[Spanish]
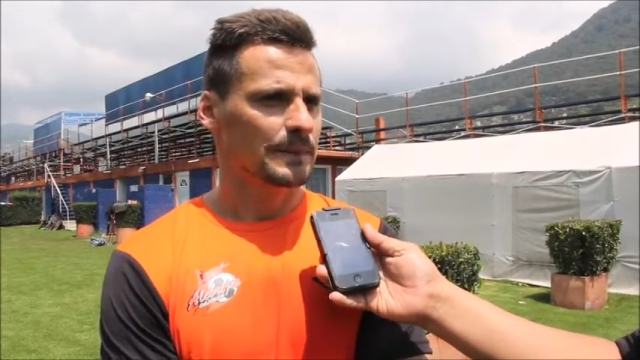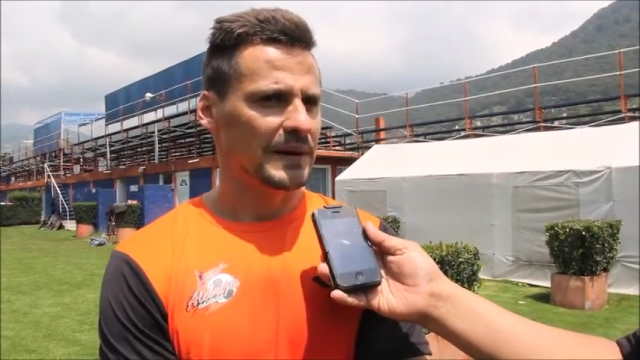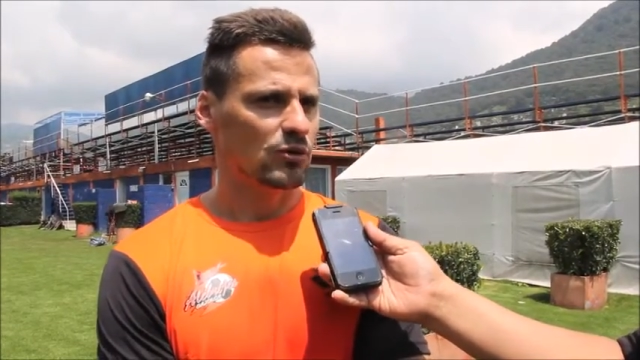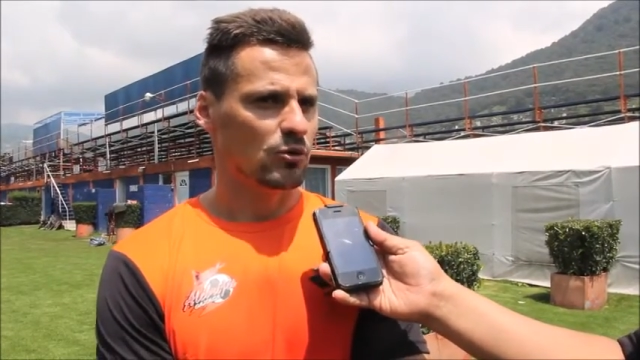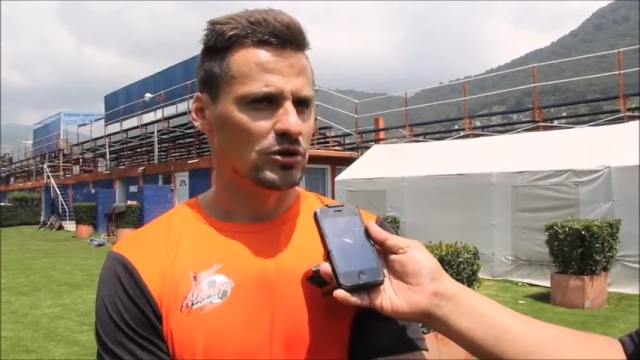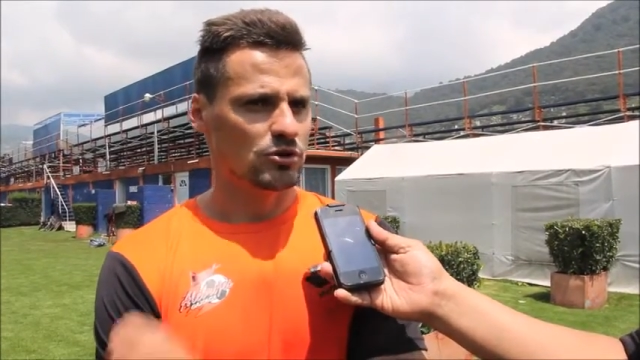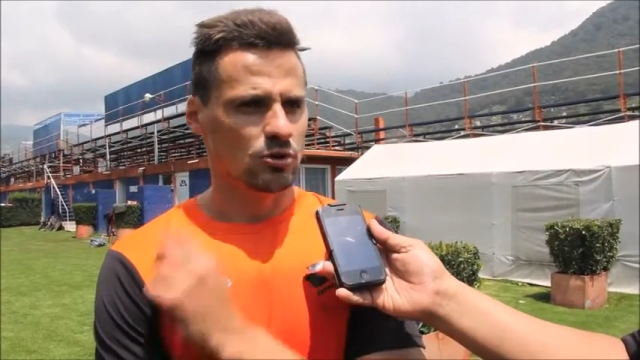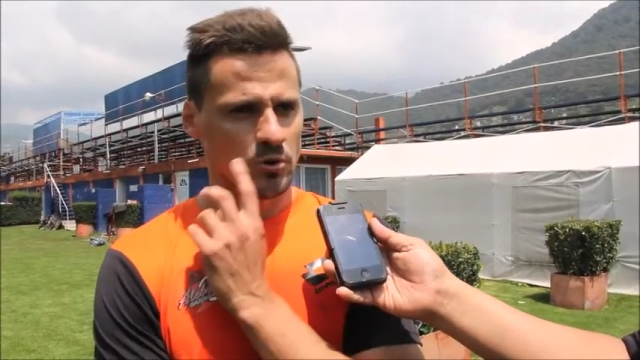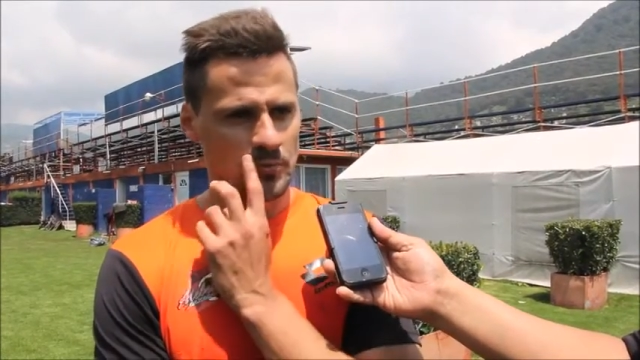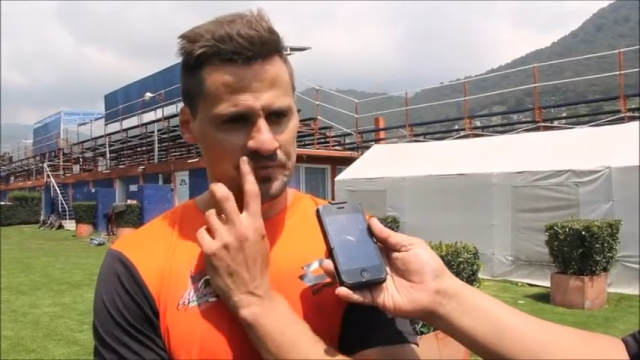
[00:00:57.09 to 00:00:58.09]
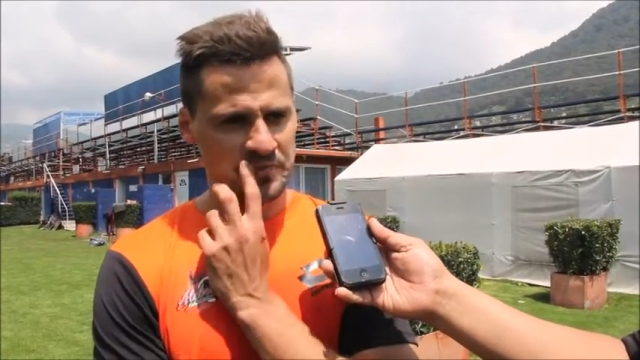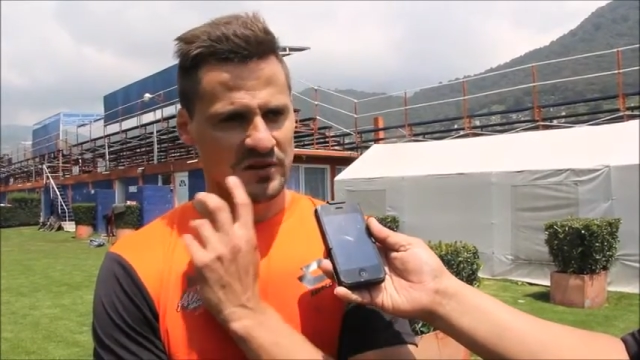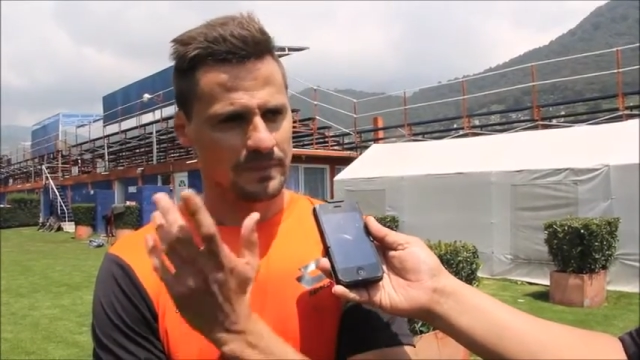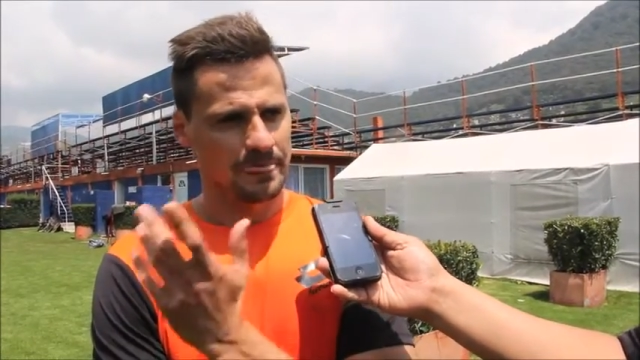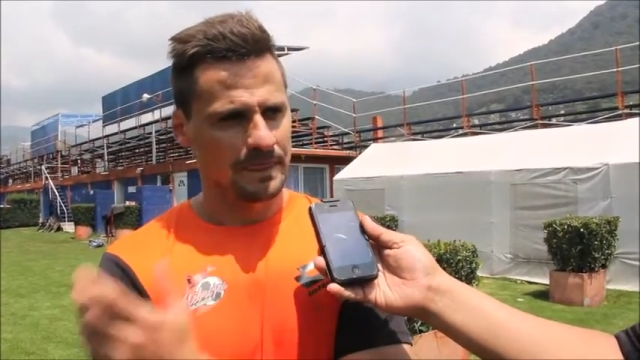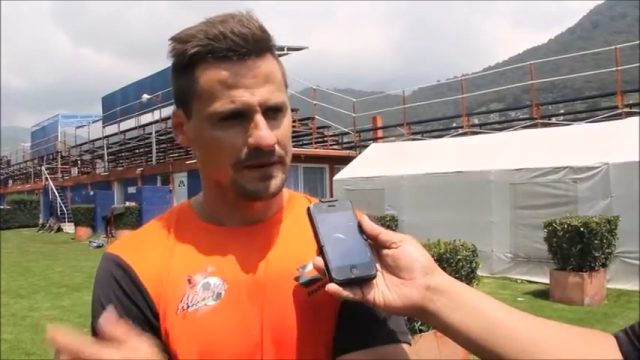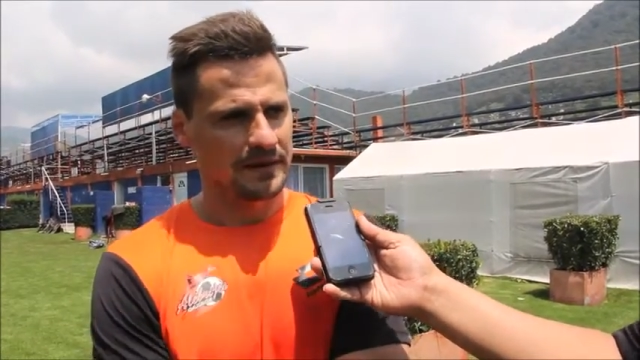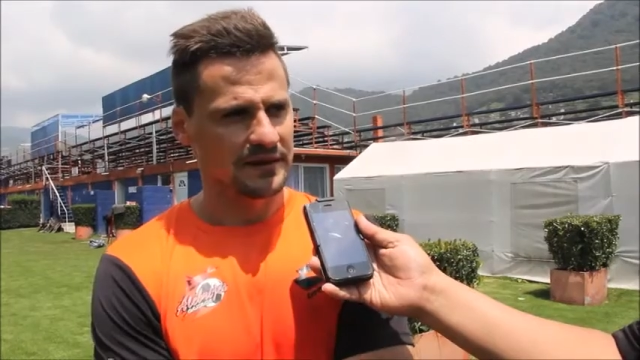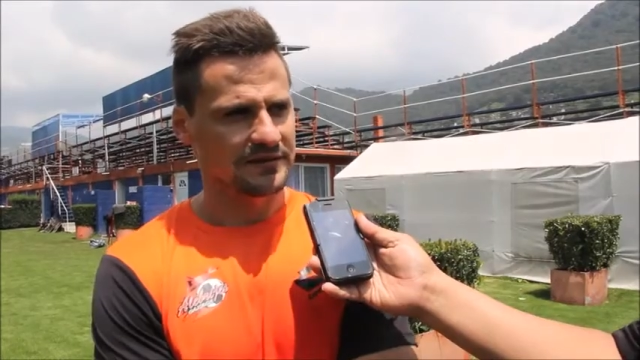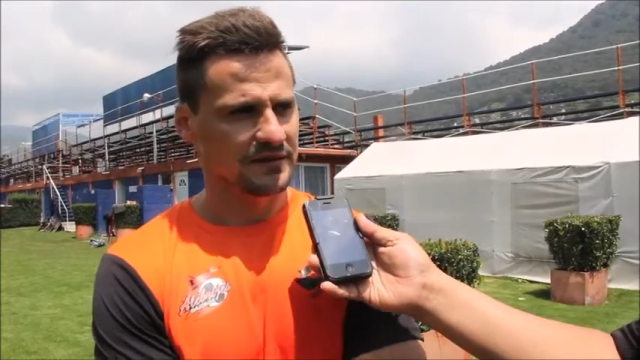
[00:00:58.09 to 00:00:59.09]
pero cuando
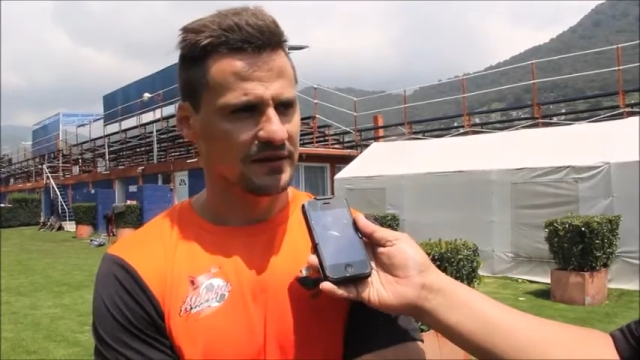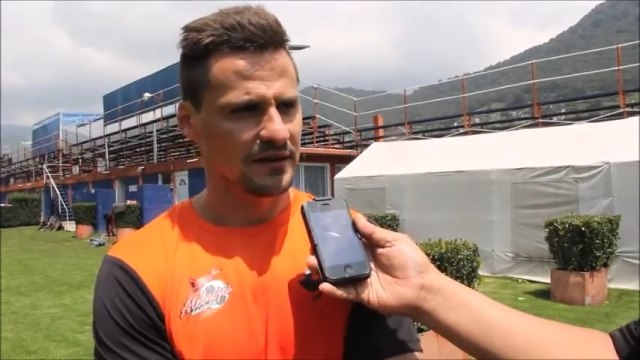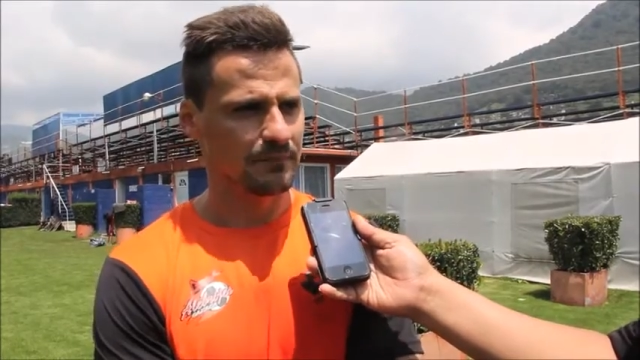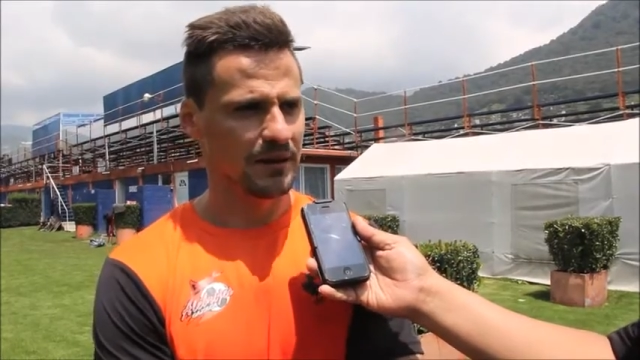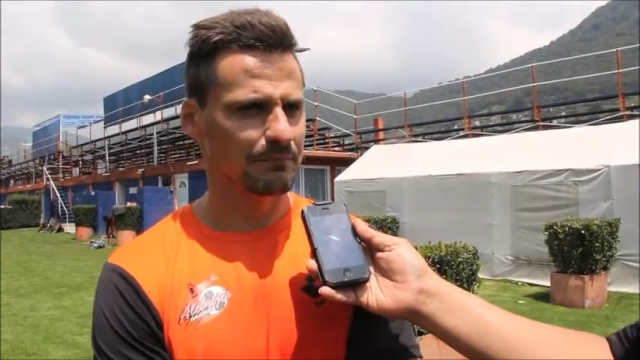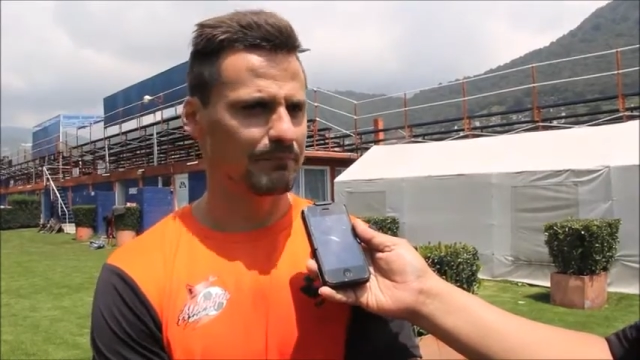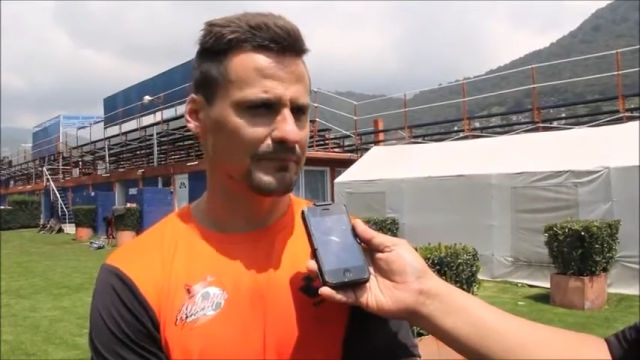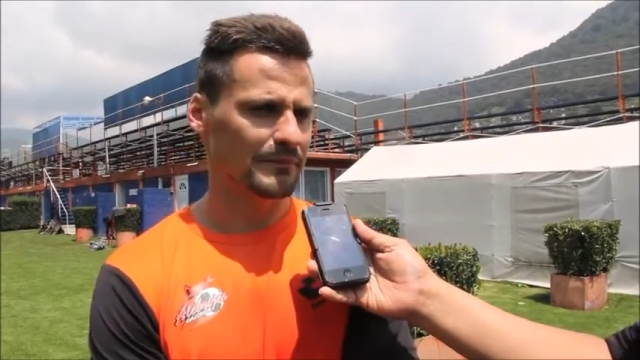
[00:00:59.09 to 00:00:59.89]
es, más,